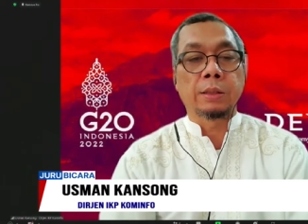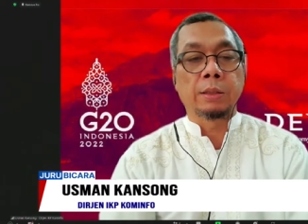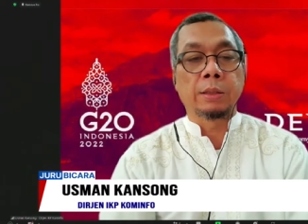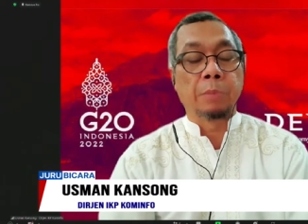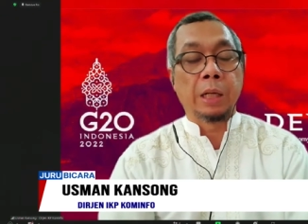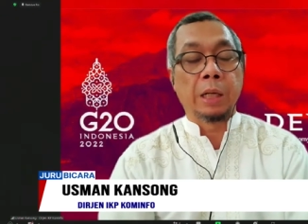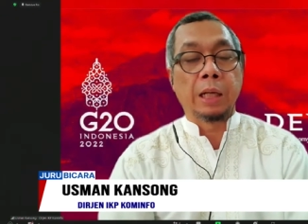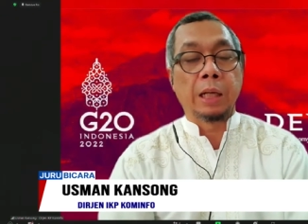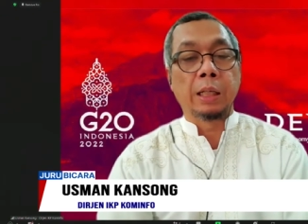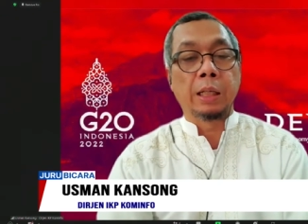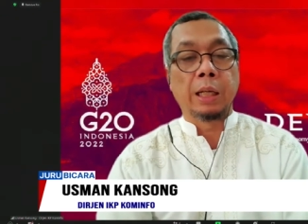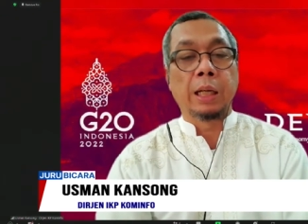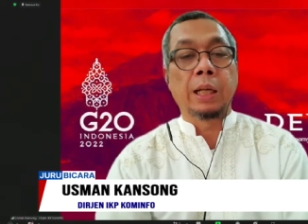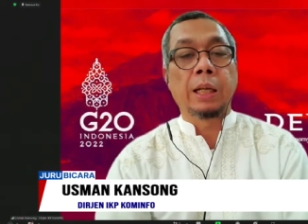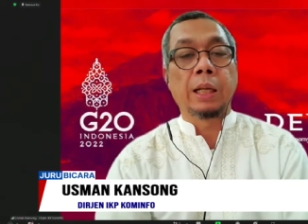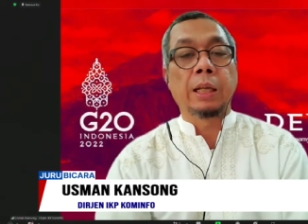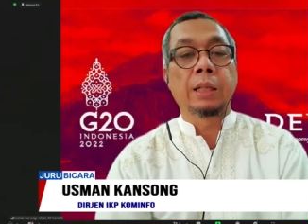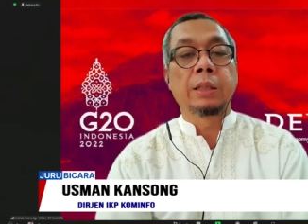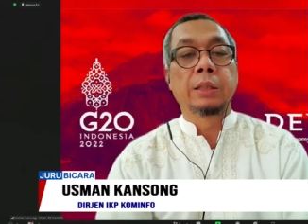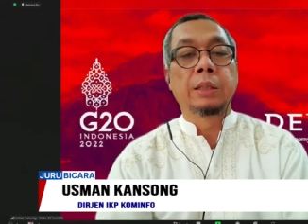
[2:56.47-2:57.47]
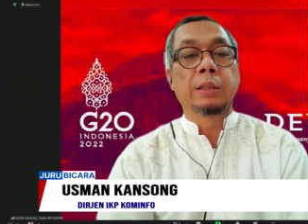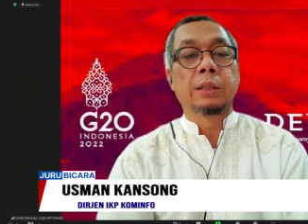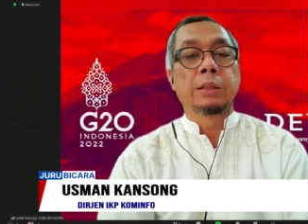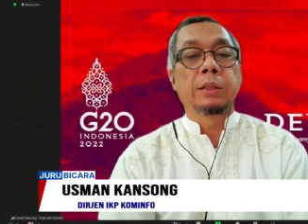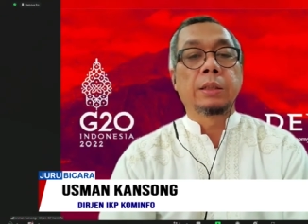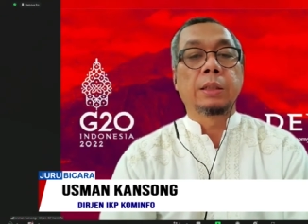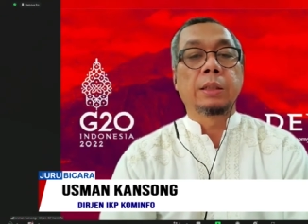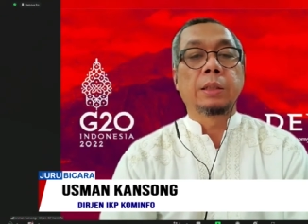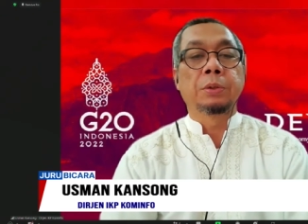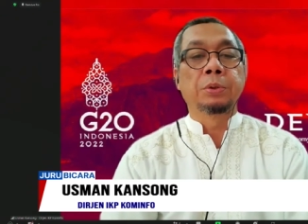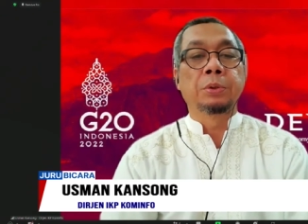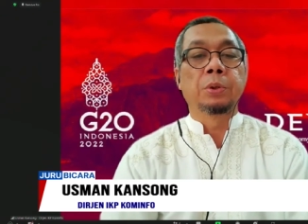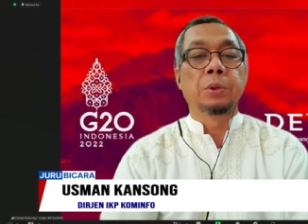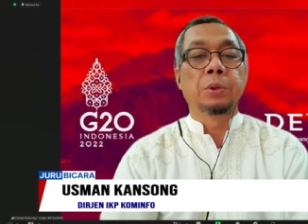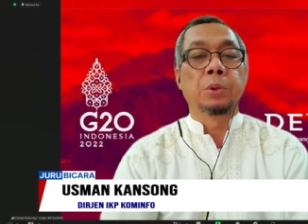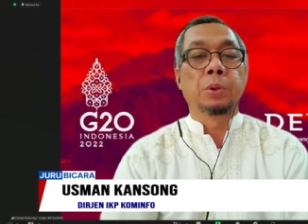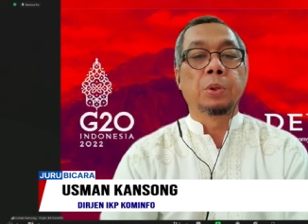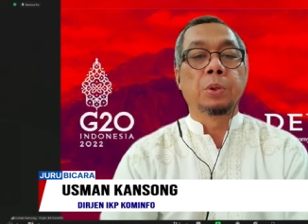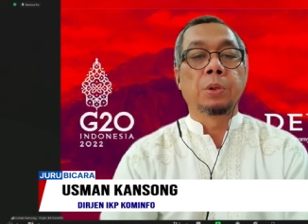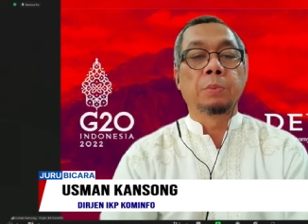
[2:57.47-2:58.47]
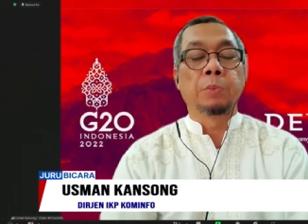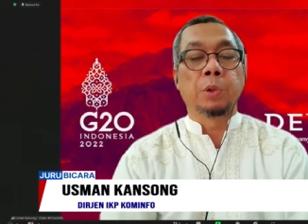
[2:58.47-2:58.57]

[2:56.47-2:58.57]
lembaga ya untuk